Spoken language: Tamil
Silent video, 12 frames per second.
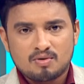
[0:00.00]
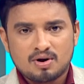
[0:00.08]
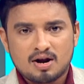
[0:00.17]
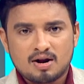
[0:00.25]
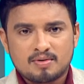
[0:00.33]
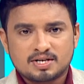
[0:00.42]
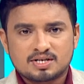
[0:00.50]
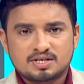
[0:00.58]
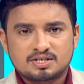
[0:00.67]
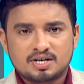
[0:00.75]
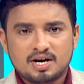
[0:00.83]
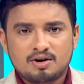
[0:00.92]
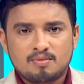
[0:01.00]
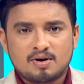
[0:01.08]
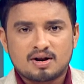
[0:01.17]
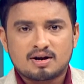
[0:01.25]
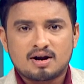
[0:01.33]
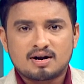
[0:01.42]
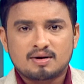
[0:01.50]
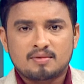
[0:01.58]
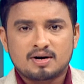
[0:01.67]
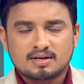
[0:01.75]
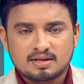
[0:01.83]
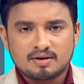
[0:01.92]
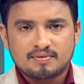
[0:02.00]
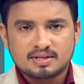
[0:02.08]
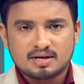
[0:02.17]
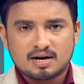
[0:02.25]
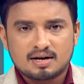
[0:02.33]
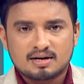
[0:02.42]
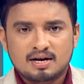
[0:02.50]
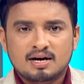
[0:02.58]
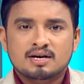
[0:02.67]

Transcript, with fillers: முன்னாள் அமைச்சர் ஜெயக்குமார் காட்டமாக தெரிவித்தார்